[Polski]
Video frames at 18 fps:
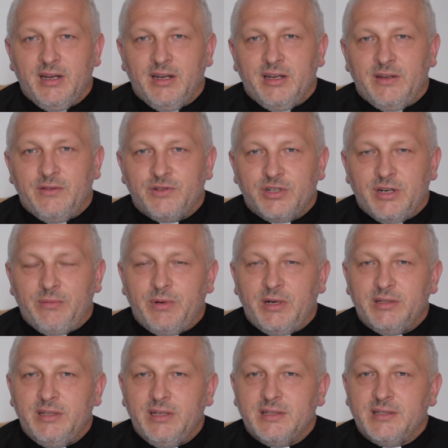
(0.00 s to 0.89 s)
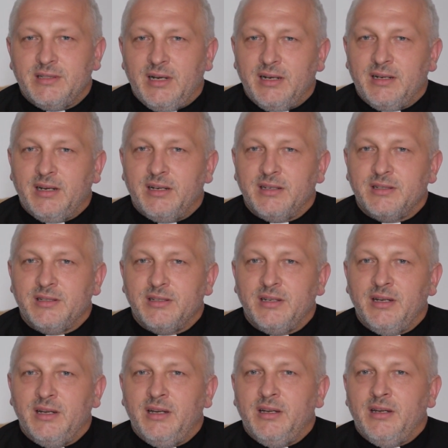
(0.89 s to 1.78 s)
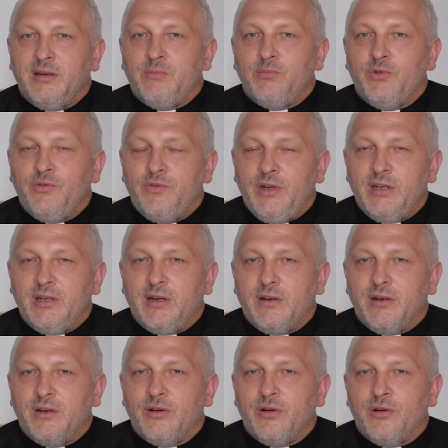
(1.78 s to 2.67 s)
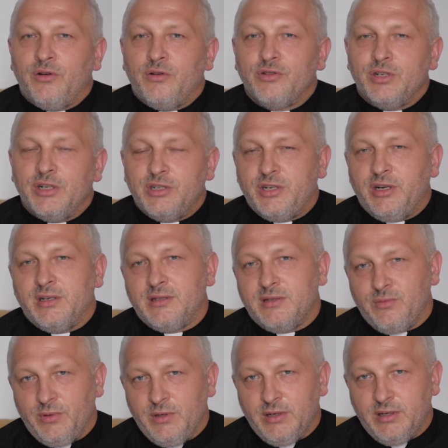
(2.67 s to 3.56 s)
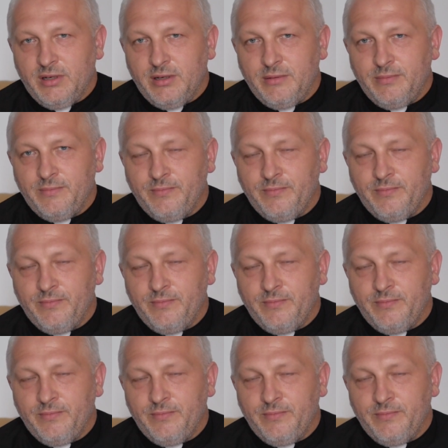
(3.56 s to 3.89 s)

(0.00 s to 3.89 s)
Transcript: w szabat jest zakaz mówienia o rzeczach złych.